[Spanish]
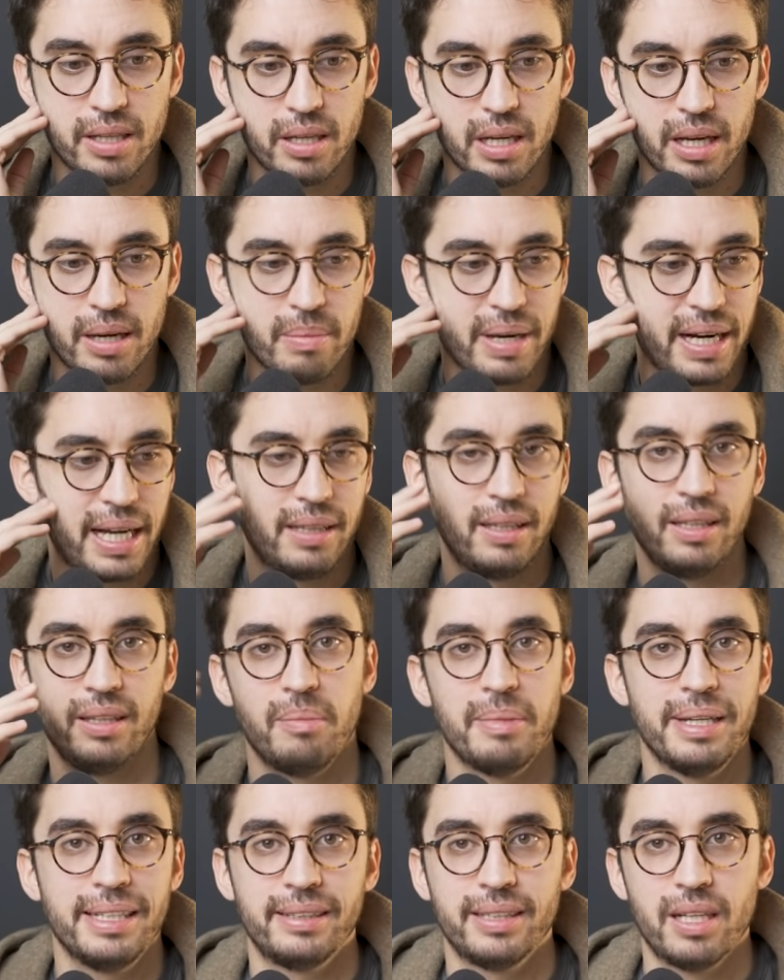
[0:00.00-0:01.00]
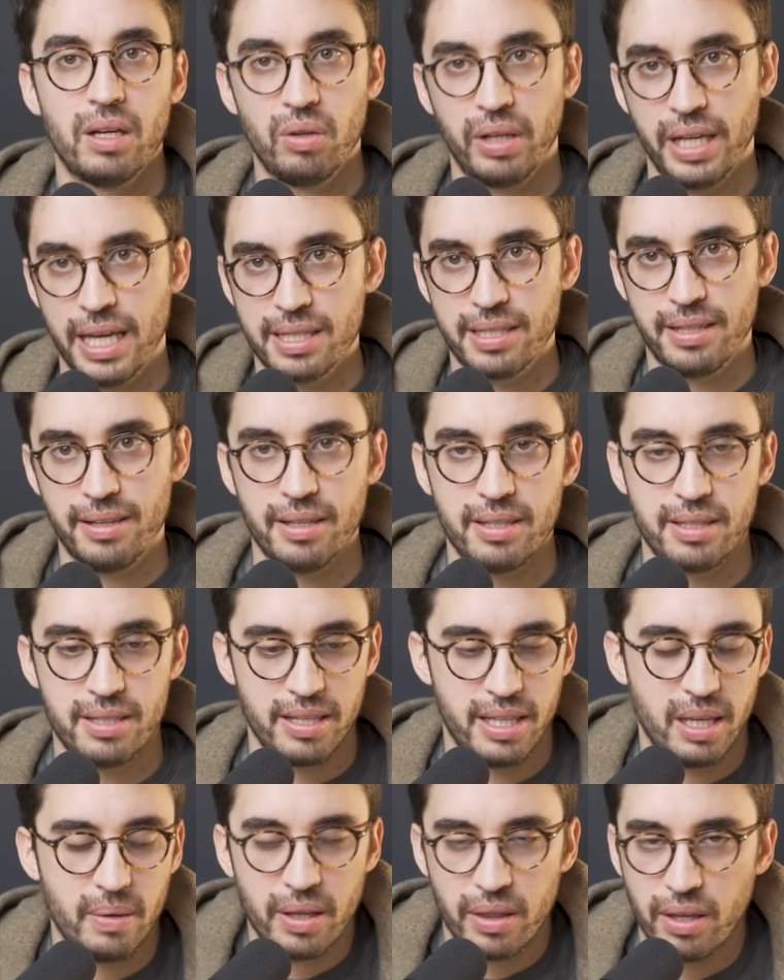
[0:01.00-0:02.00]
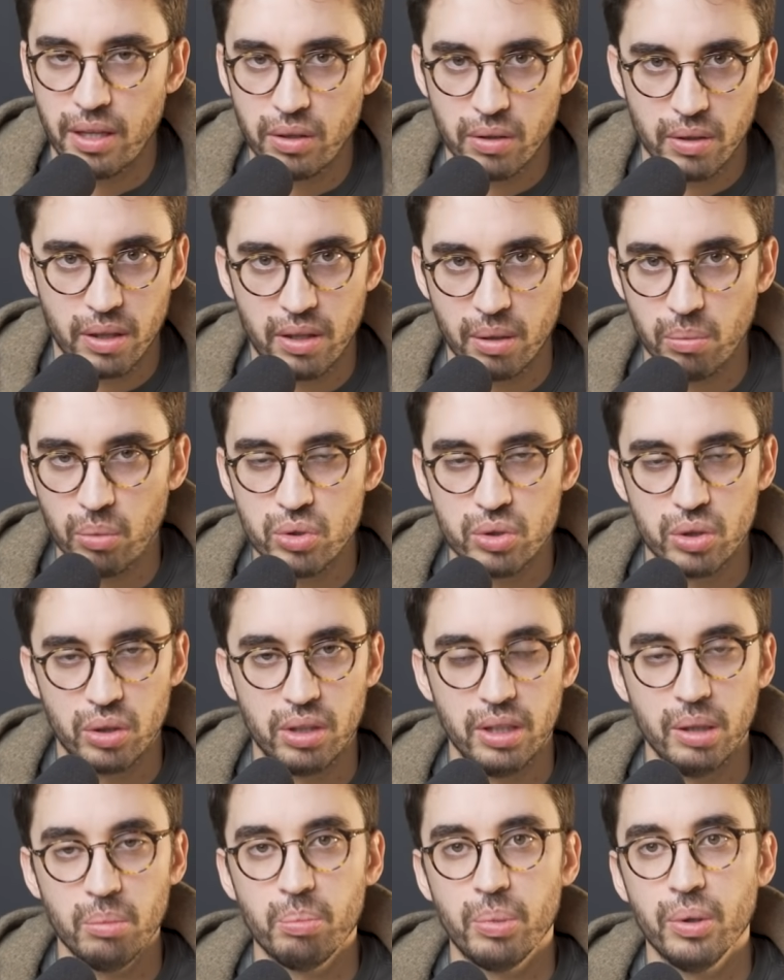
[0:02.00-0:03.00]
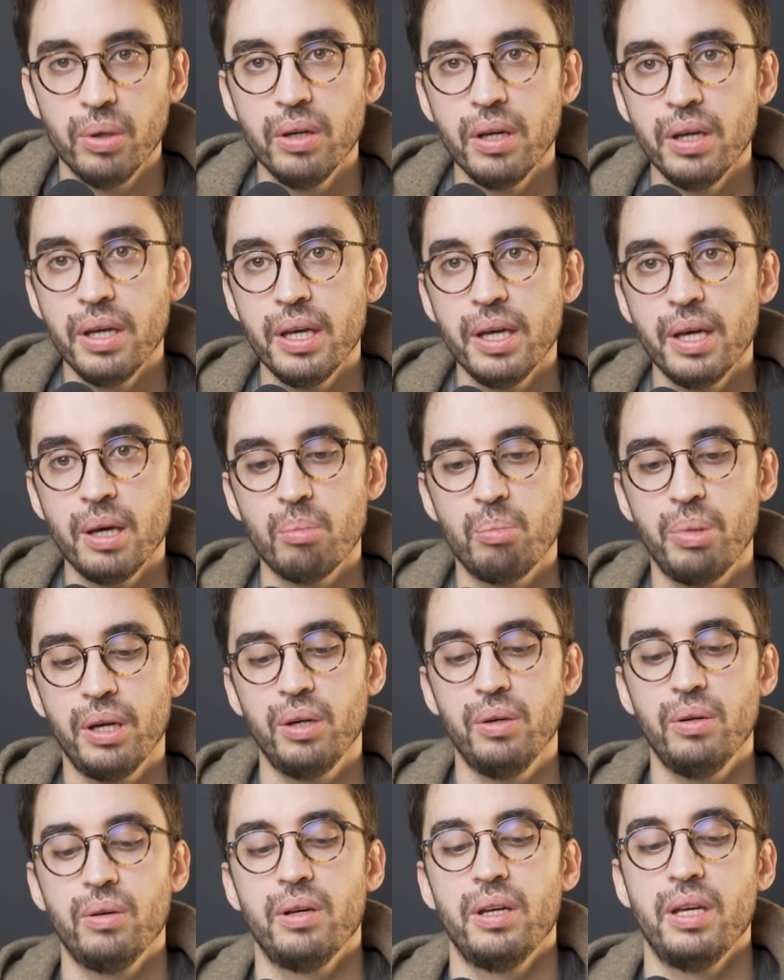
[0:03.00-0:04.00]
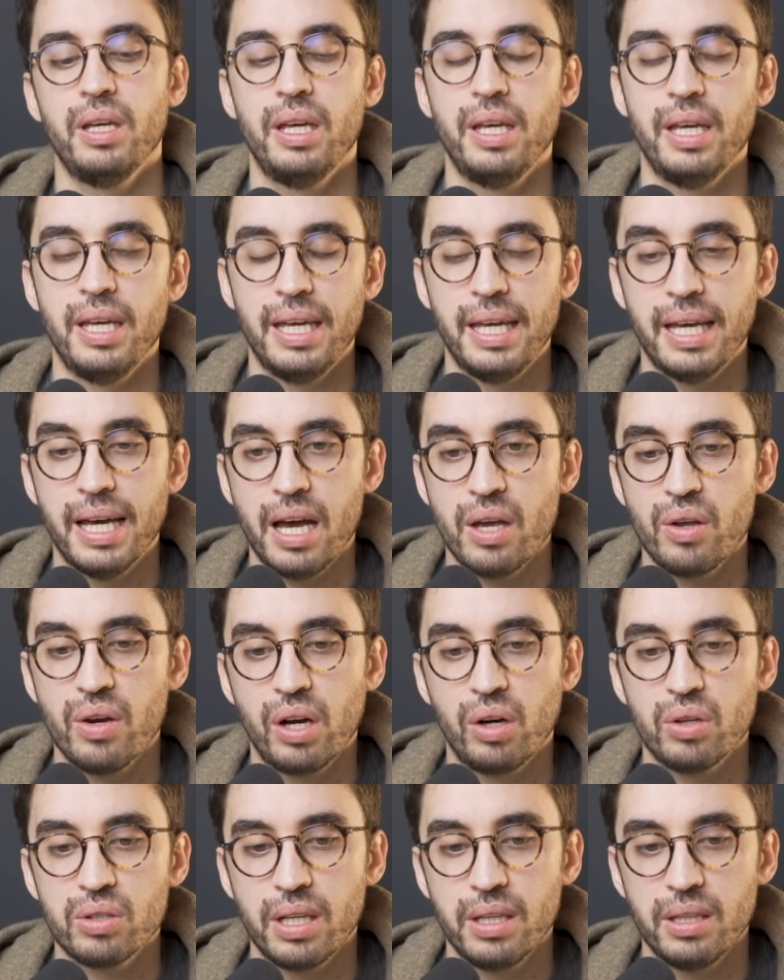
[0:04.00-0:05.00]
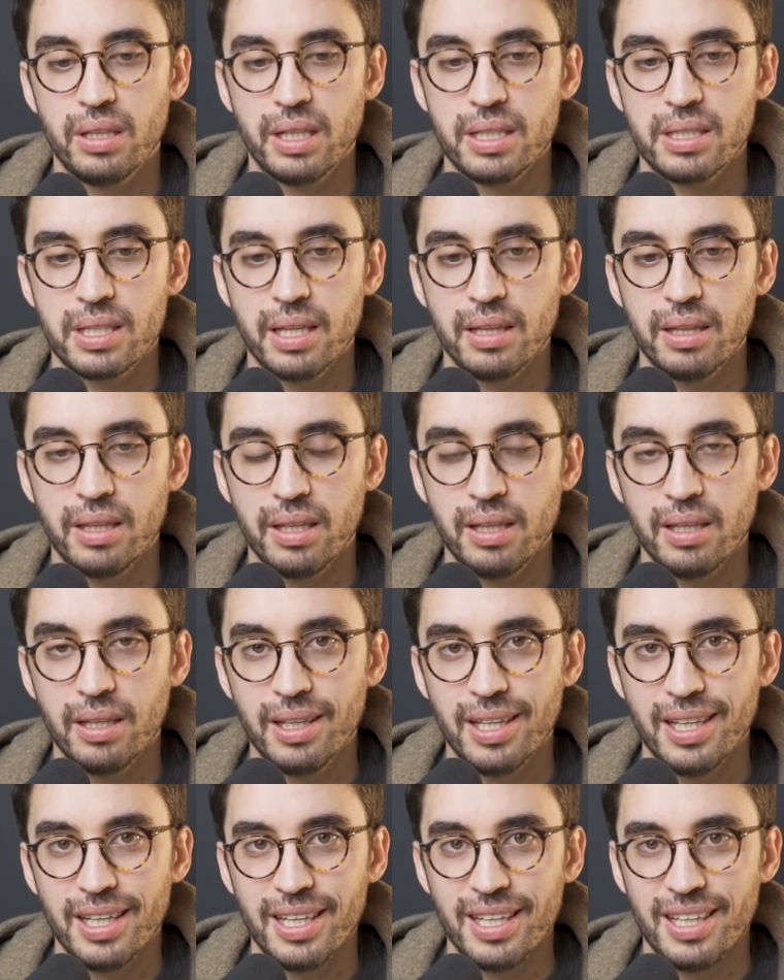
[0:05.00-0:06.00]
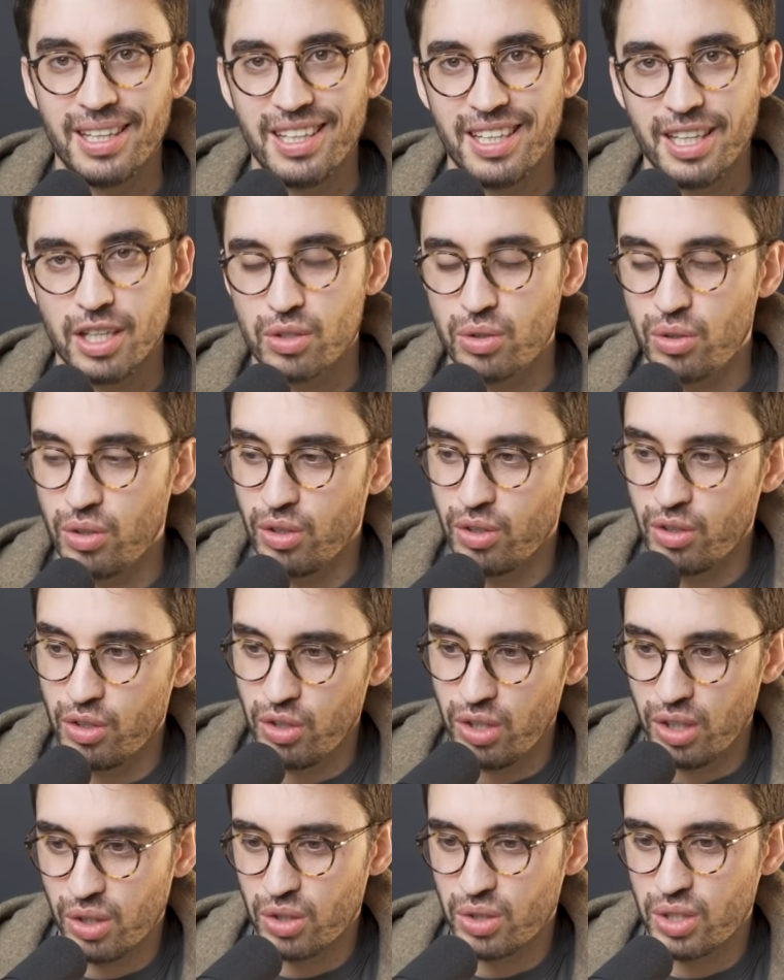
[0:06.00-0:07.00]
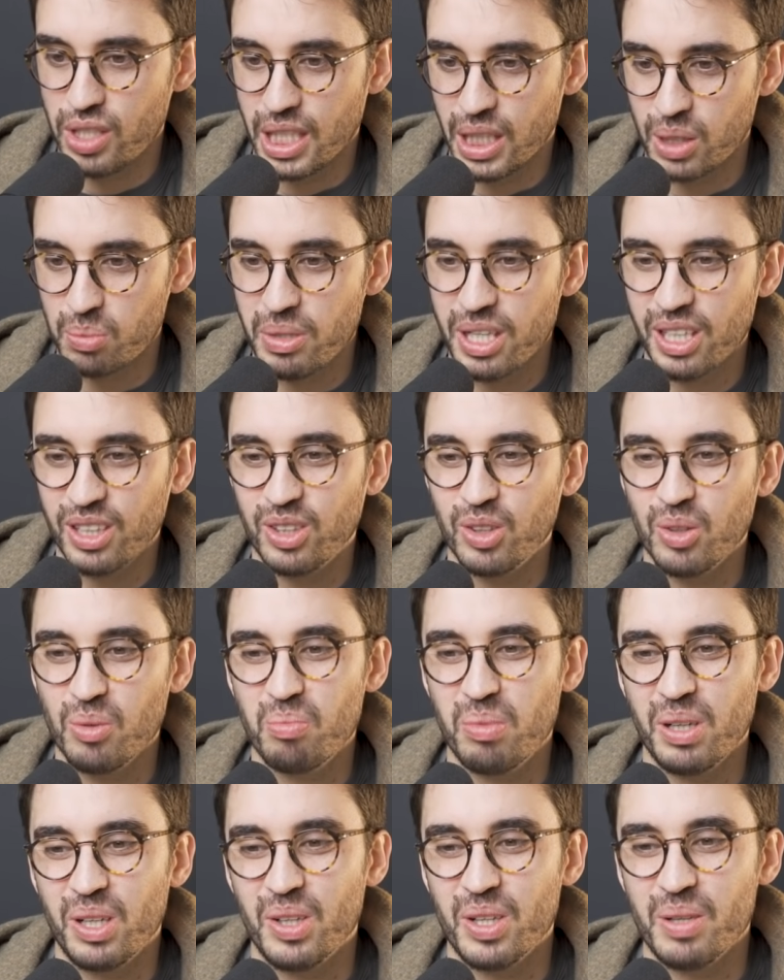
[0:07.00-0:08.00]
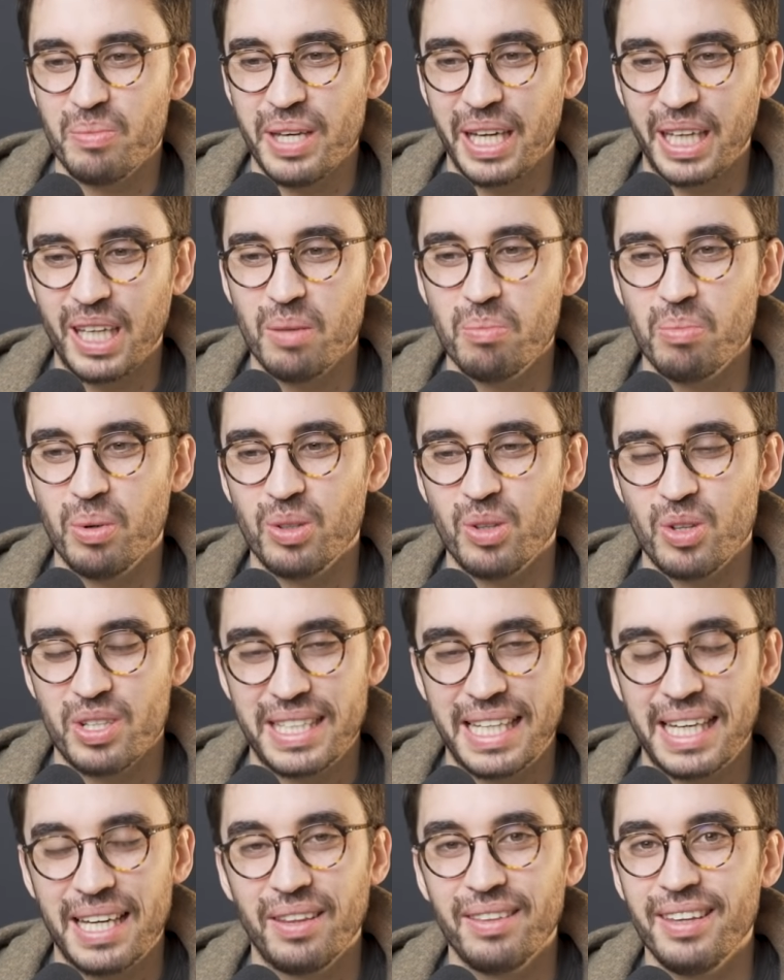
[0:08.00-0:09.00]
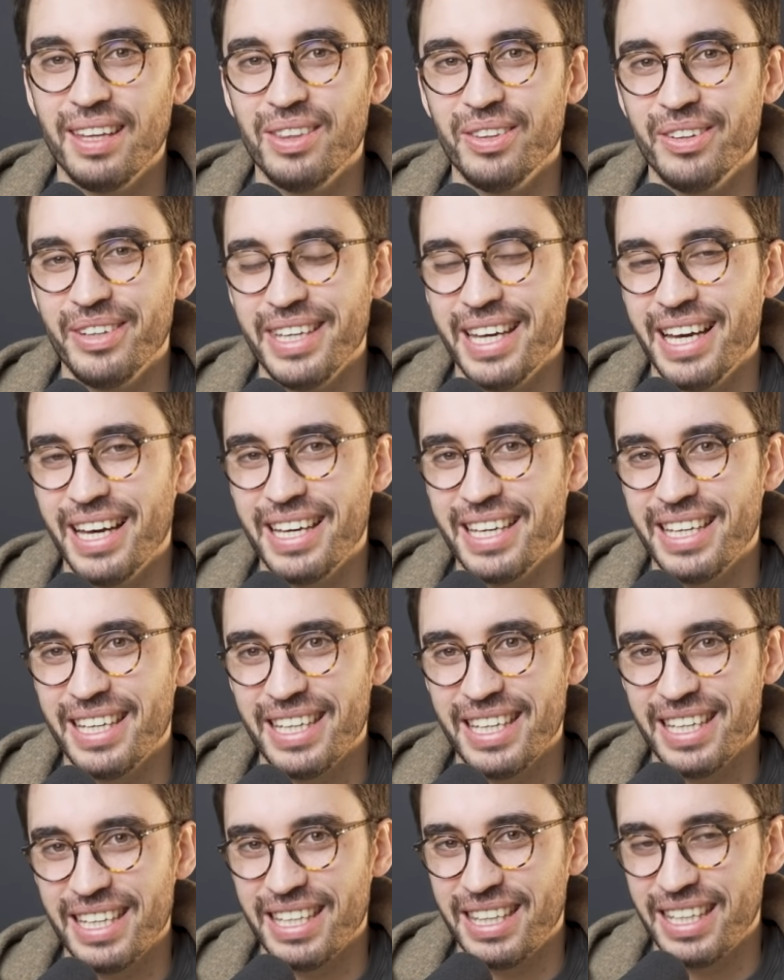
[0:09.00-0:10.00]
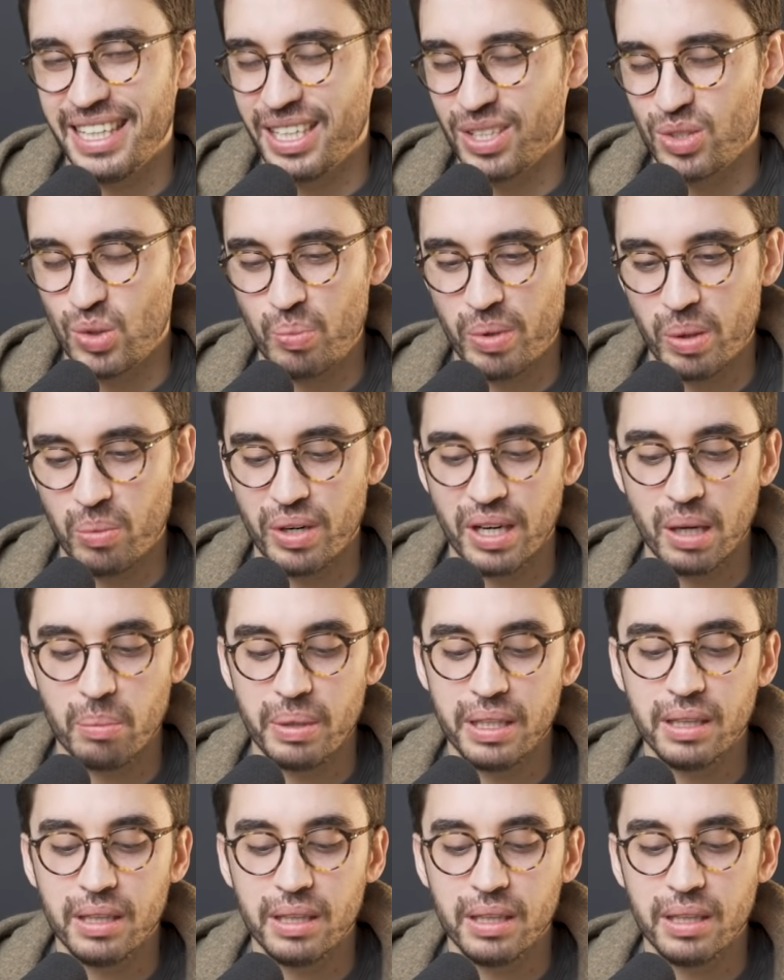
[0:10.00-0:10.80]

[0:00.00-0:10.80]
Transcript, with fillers: y el marketing de emails es algo que ya se, lleva haciendo hace mucho tiempo, pero eh, hay una cosa interesante y esto yo no soy experto, pero en mi equipo lo están haciendo ya y, tiene súper buena